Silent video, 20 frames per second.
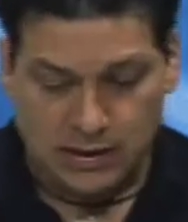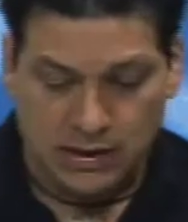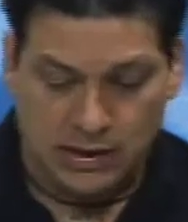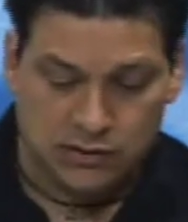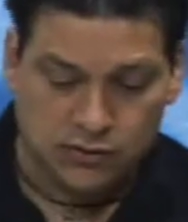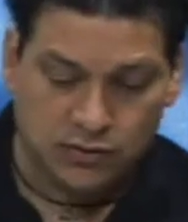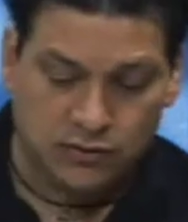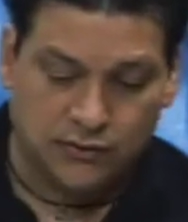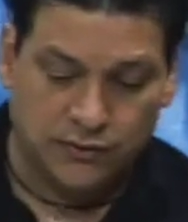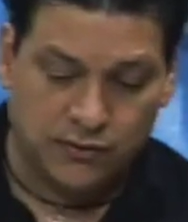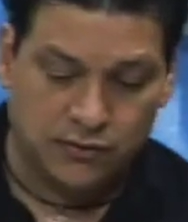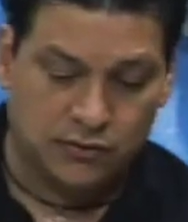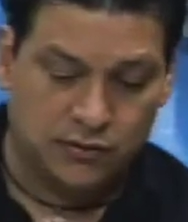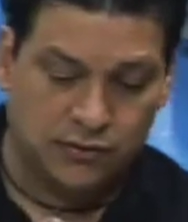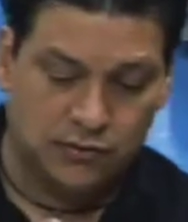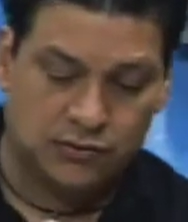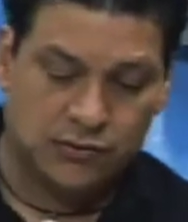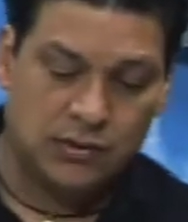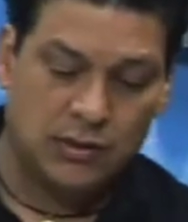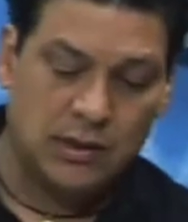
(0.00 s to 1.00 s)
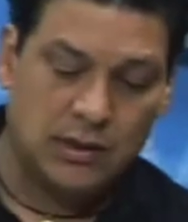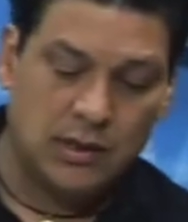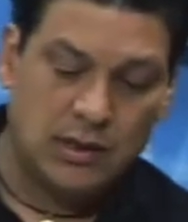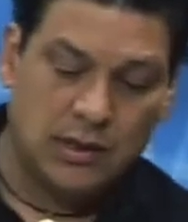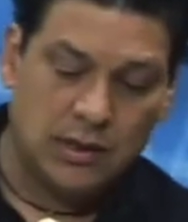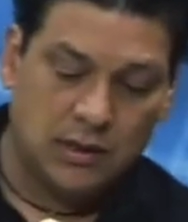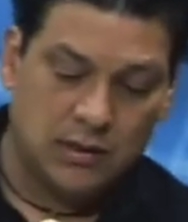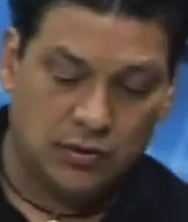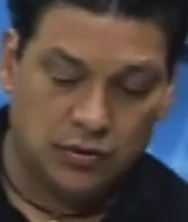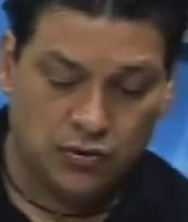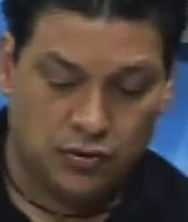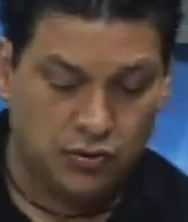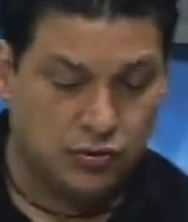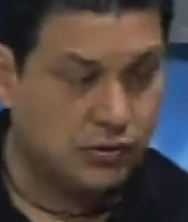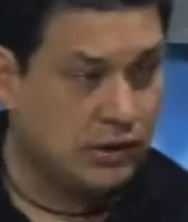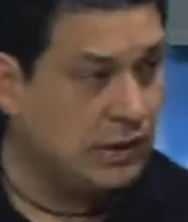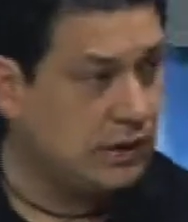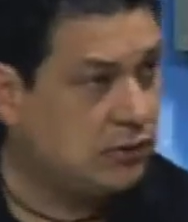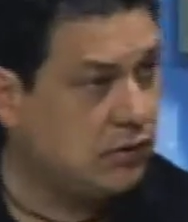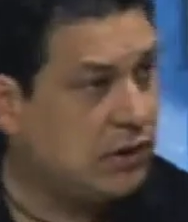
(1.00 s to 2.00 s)
Estos fondos no
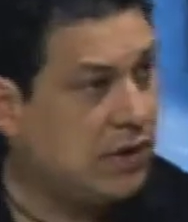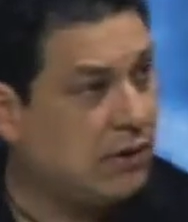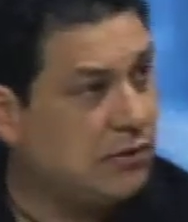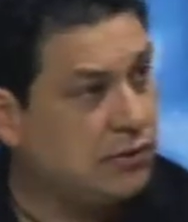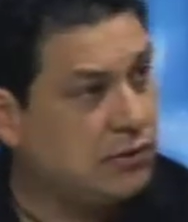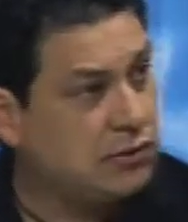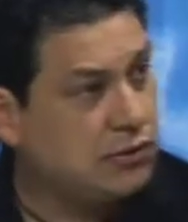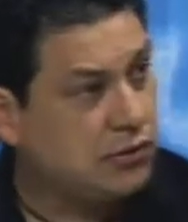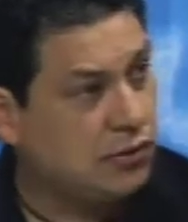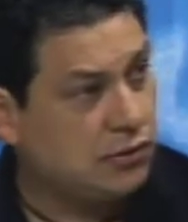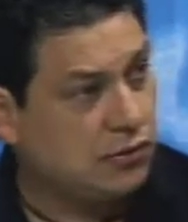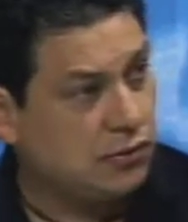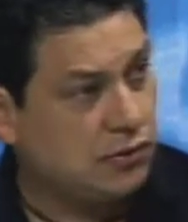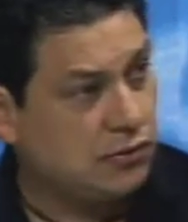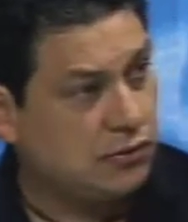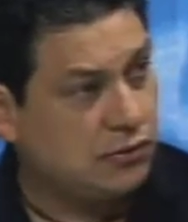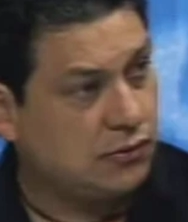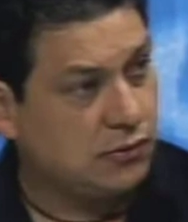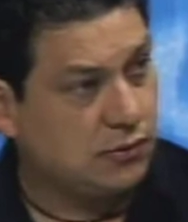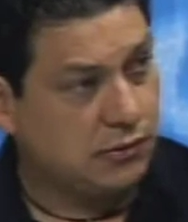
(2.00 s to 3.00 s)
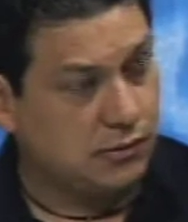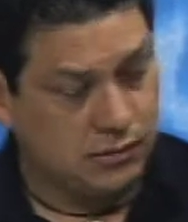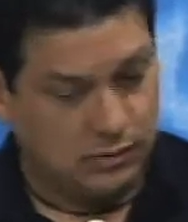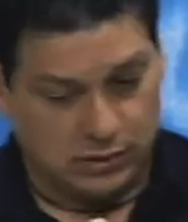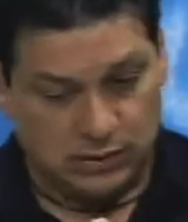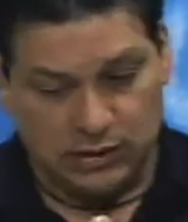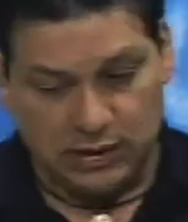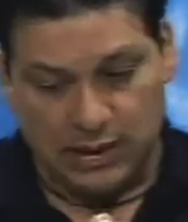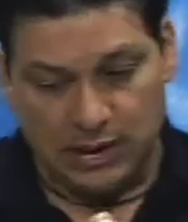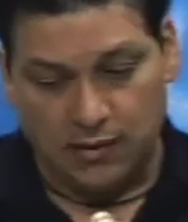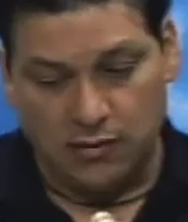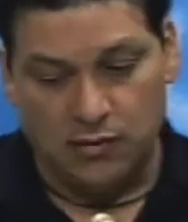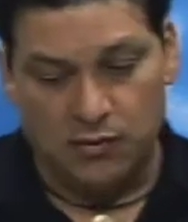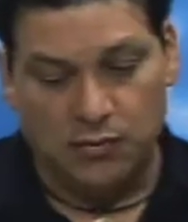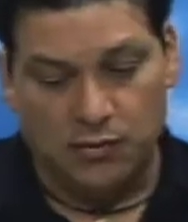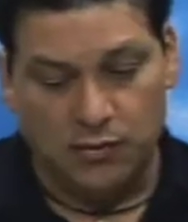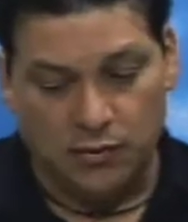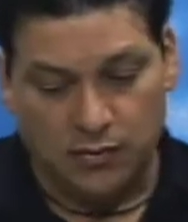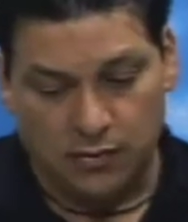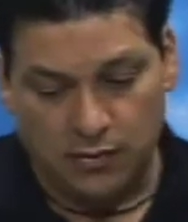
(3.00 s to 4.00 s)
los gestionamos nosotros, ya
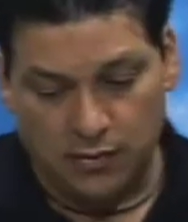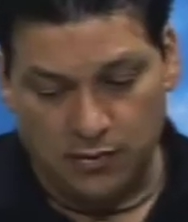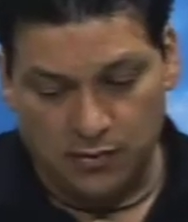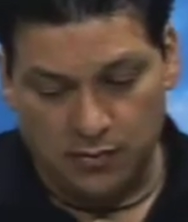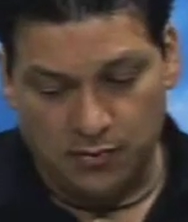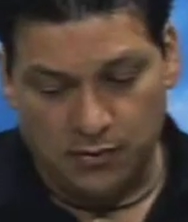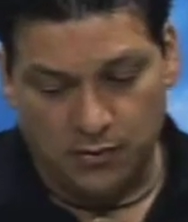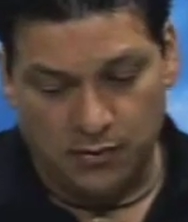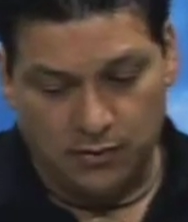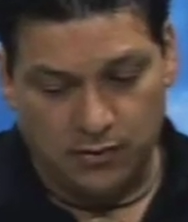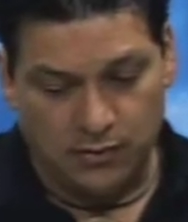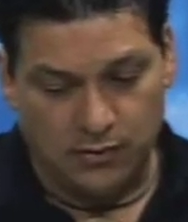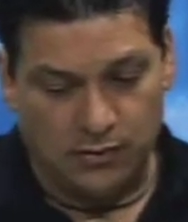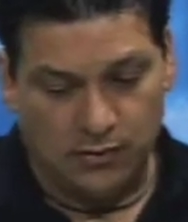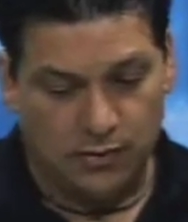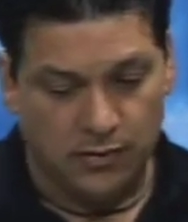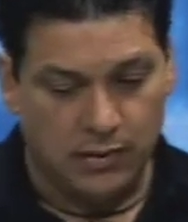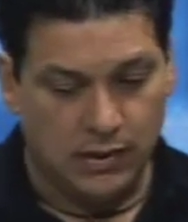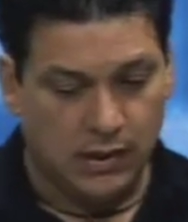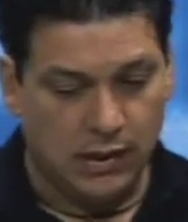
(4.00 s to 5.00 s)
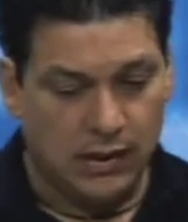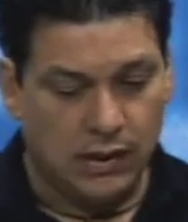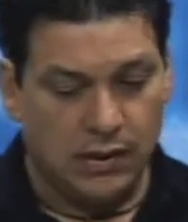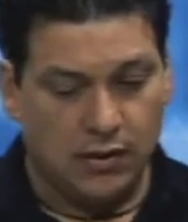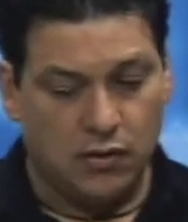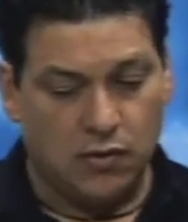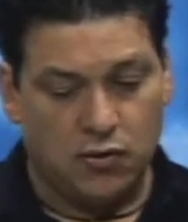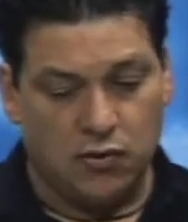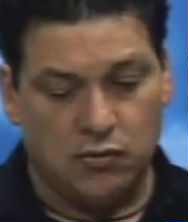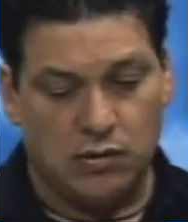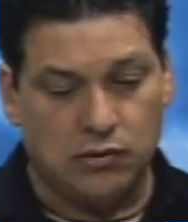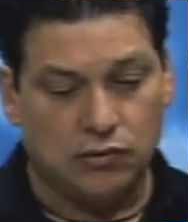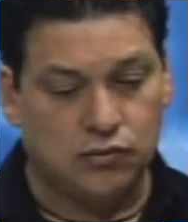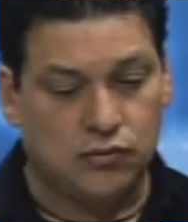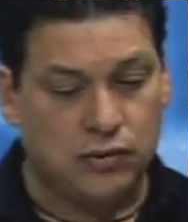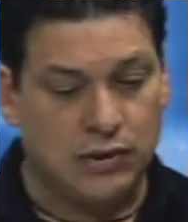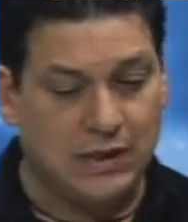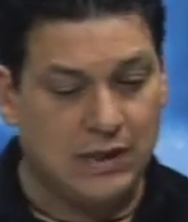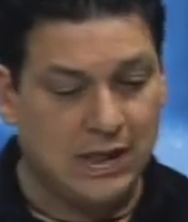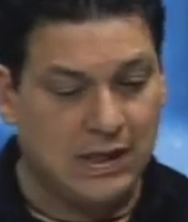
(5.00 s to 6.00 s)
como, como, como
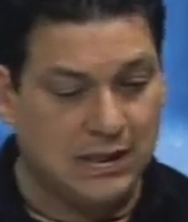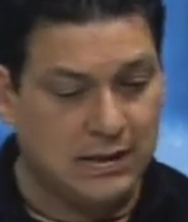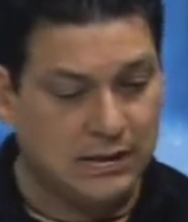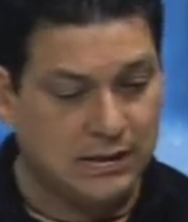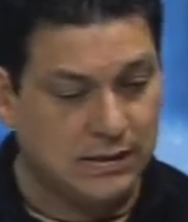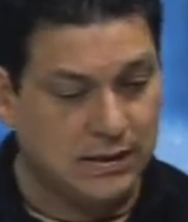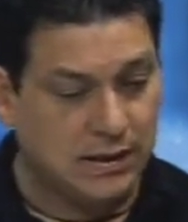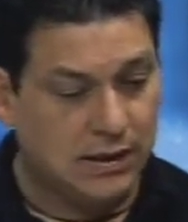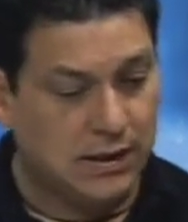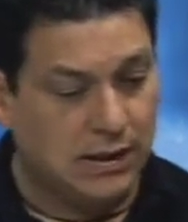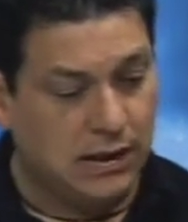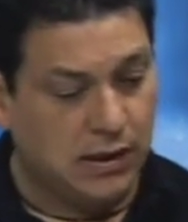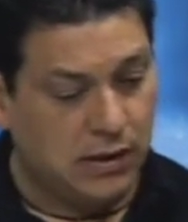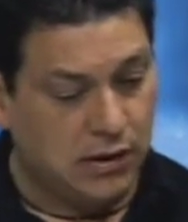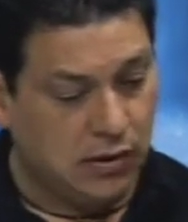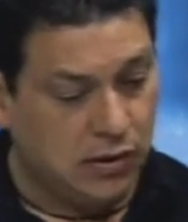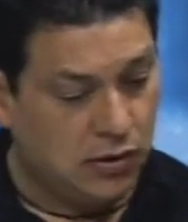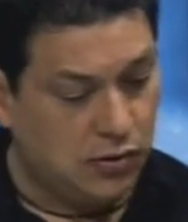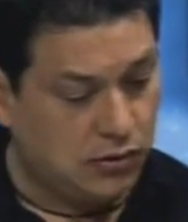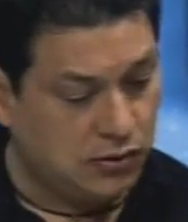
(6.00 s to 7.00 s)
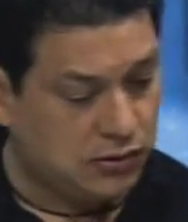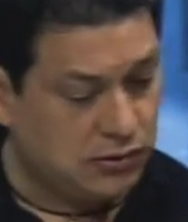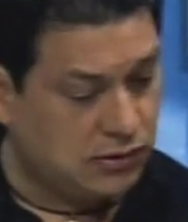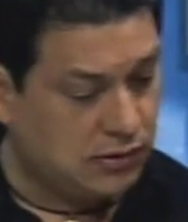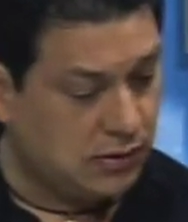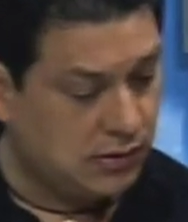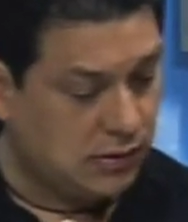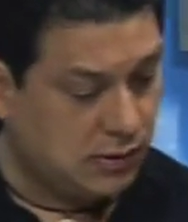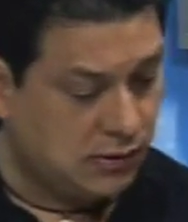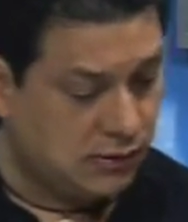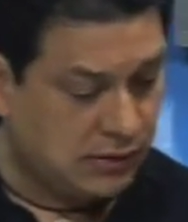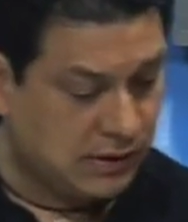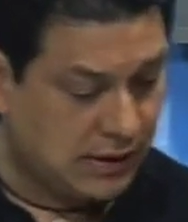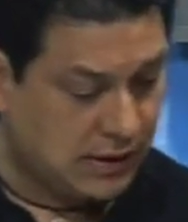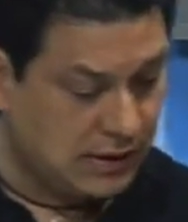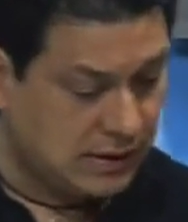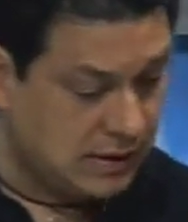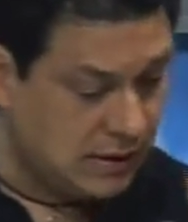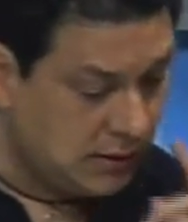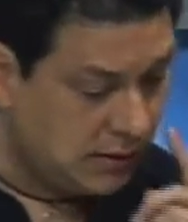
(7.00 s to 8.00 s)
autoridades. Los, los
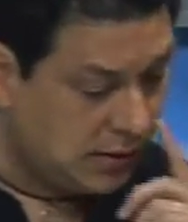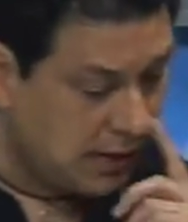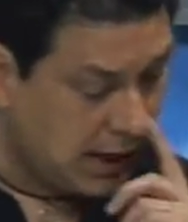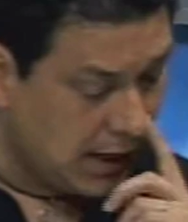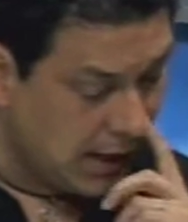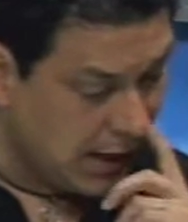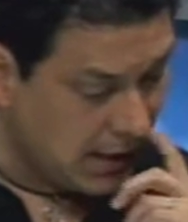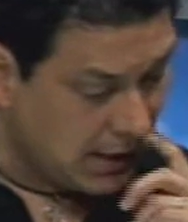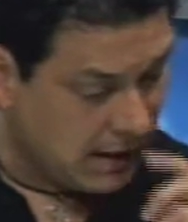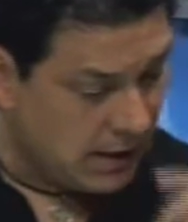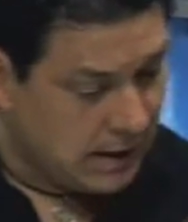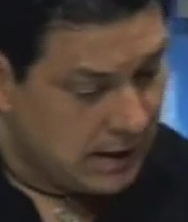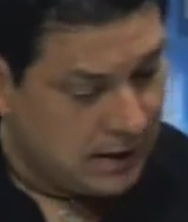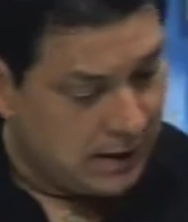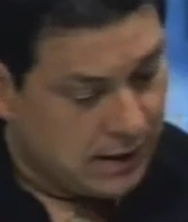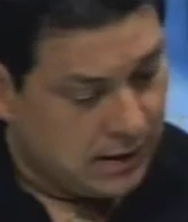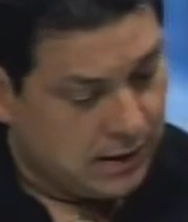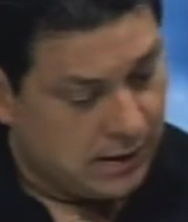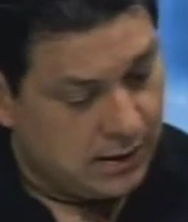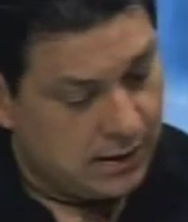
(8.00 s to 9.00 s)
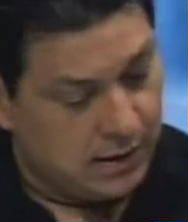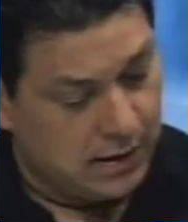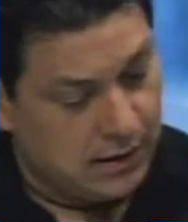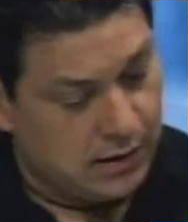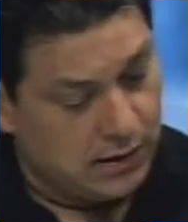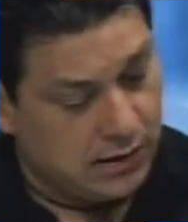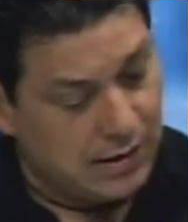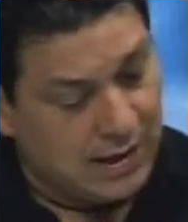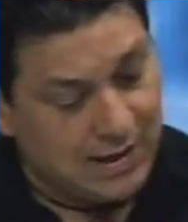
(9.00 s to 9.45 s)
gestiona eh,